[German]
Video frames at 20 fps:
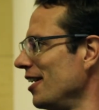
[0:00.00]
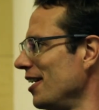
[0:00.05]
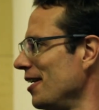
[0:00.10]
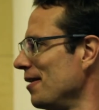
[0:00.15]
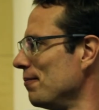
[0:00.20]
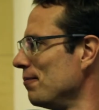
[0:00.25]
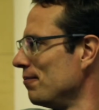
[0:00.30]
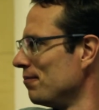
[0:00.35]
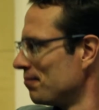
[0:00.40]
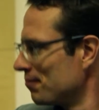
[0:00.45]

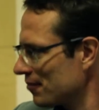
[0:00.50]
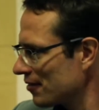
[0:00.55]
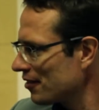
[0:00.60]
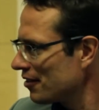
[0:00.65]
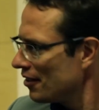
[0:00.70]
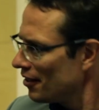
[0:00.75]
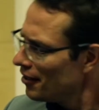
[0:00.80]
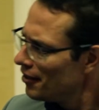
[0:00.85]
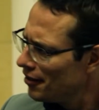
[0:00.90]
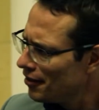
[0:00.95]
Ähm,
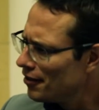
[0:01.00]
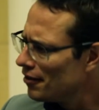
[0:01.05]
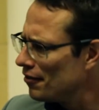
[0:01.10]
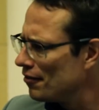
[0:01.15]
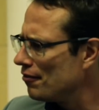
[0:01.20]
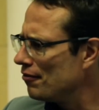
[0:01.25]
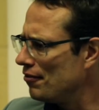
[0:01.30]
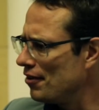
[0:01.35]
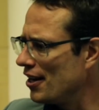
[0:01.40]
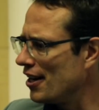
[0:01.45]

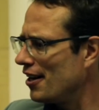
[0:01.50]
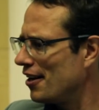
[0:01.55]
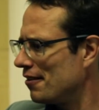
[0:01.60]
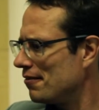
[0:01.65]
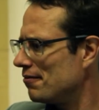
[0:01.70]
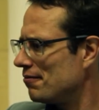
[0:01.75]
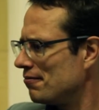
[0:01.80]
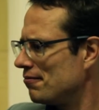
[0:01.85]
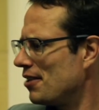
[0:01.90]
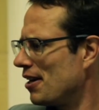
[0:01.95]
Wer,
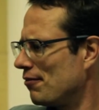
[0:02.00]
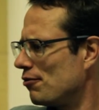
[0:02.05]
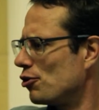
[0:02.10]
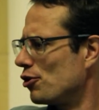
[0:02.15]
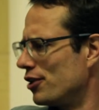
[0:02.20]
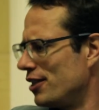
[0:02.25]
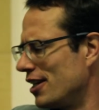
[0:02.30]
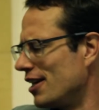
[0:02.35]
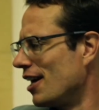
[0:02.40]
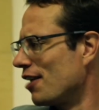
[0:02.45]
wer
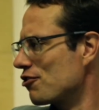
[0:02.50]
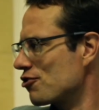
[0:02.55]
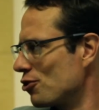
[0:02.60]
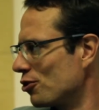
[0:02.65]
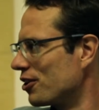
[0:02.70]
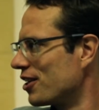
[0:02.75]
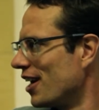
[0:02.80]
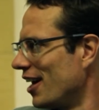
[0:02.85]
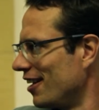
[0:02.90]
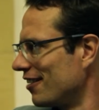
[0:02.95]
würde denn nach
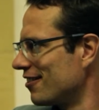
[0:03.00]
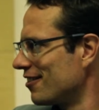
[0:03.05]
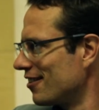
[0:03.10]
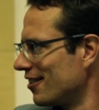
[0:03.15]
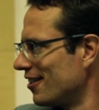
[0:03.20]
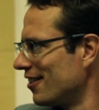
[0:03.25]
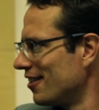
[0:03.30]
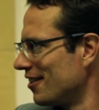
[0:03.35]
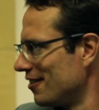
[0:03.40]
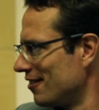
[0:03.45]
Stuttgart
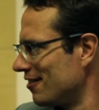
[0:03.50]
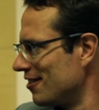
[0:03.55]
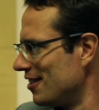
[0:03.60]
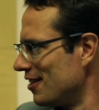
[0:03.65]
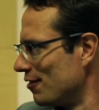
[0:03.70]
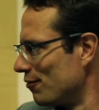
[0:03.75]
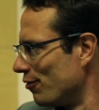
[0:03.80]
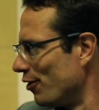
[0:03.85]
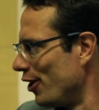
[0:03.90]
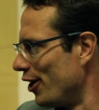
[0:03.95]
äh,
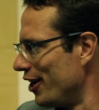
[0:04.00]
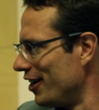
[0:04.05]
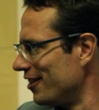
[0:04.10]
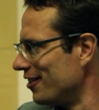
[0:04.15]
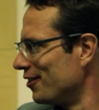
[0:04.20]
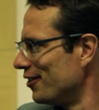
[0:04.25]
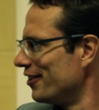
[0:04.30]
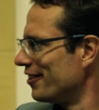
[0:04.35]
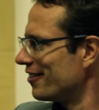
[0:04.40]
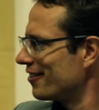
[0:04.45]
ziehen
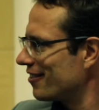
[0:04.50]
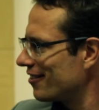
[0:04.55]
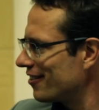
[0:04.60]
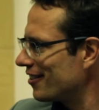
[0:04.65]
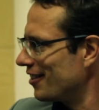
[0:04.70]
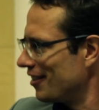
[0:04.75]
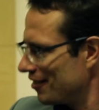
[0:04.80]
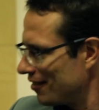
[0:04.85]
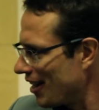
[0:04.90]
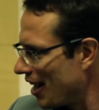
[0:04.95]
wollen und
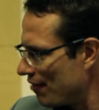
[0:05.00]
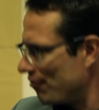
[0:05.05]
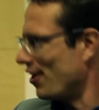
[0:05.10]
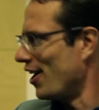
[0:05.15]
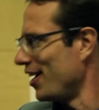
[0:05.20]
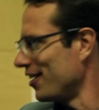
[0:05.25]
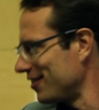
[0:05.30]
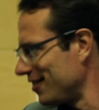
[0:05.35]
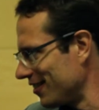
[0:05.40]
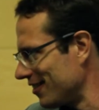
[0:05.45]
äh,
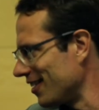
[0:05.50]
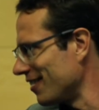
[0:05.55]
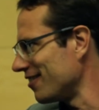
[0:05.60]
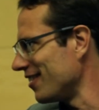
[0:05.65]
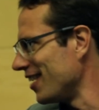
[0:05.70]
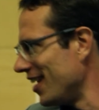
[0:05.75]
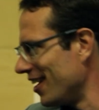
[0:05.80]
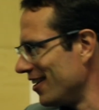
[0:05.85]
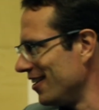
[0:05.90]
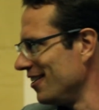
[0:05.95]
erwartet,
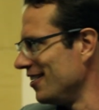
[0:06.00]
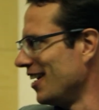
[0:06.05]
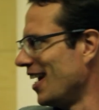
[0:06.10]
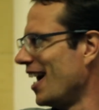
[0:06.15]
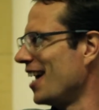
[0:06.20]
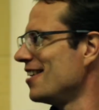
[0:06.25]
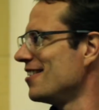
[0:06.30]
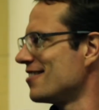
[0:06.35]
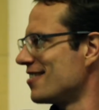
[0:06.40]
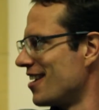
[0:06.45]
dass alle
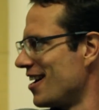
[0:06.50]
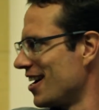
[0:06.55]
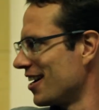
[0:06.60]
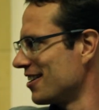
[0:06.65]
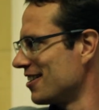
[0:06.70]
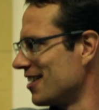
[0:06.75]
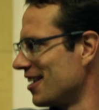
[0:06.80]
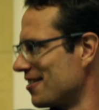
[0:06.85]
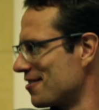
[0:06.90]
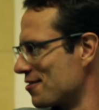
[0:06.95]
Nein
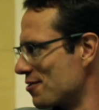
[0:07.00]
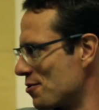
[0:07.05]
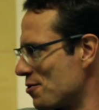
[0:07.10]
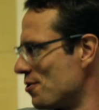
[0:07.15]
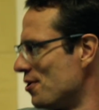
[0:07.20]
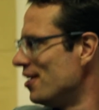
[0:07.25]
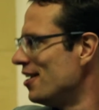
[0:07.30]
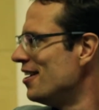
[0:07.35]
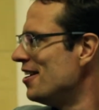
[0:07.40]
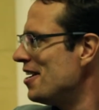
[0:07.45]
sagen dazu?